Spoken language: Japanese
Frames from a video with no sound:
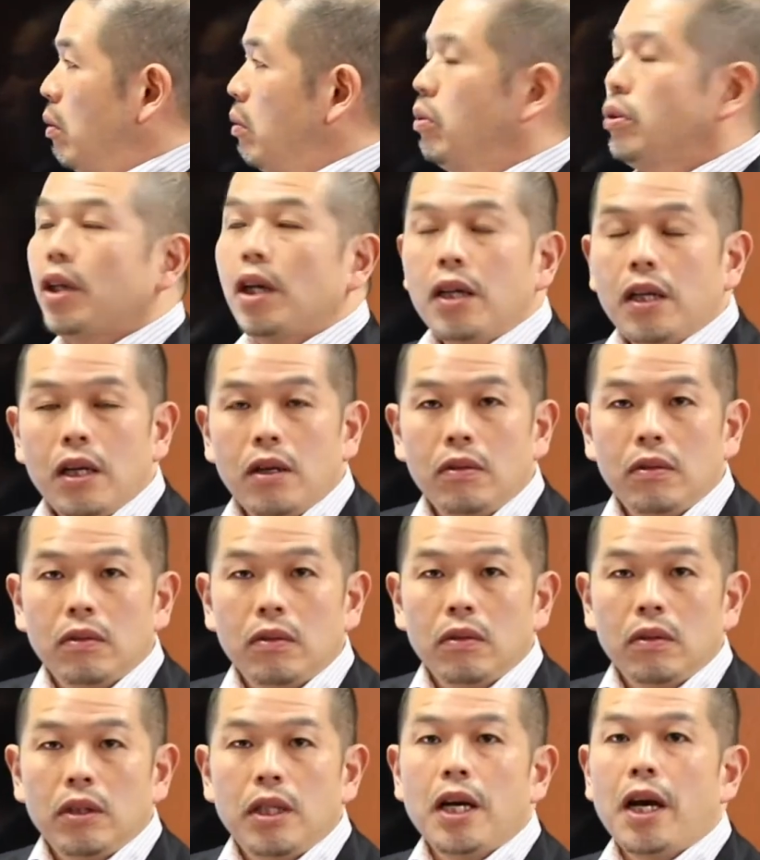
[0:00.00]
疑う
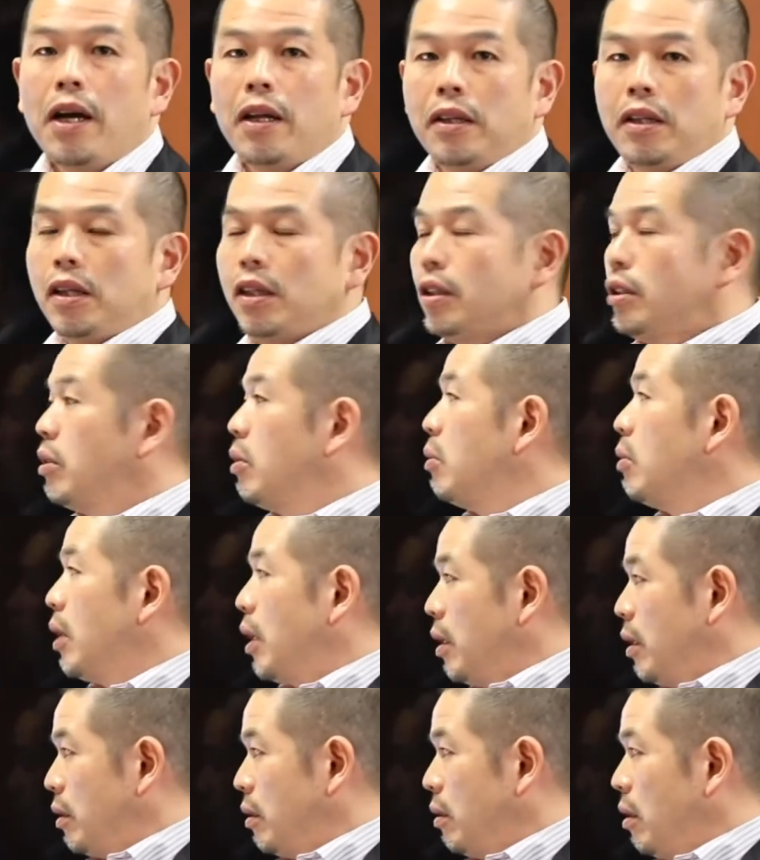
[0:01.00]
批判的思考な
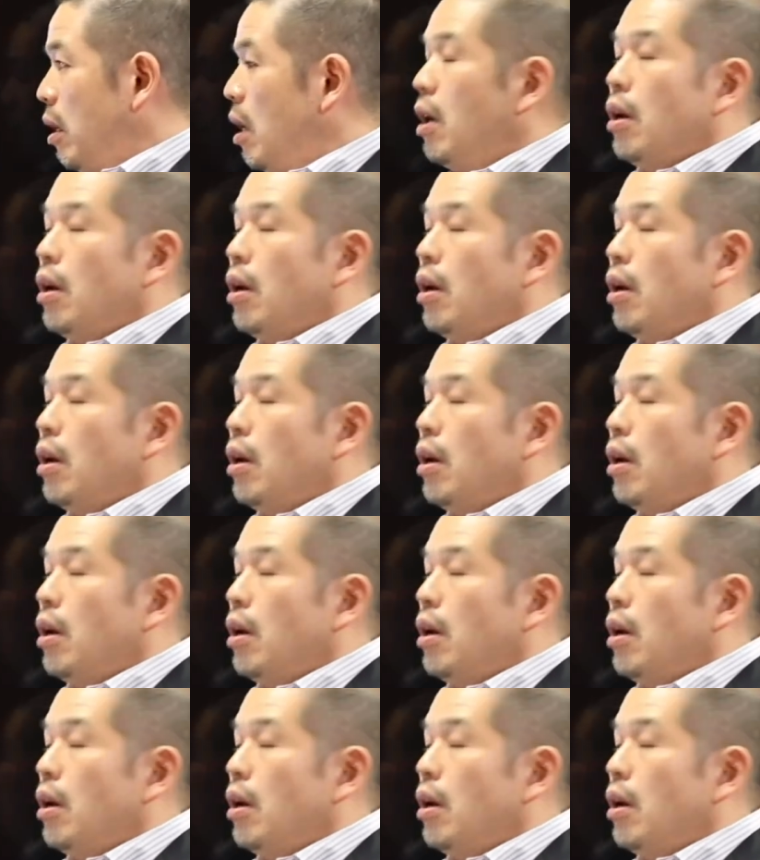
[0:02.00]
んです。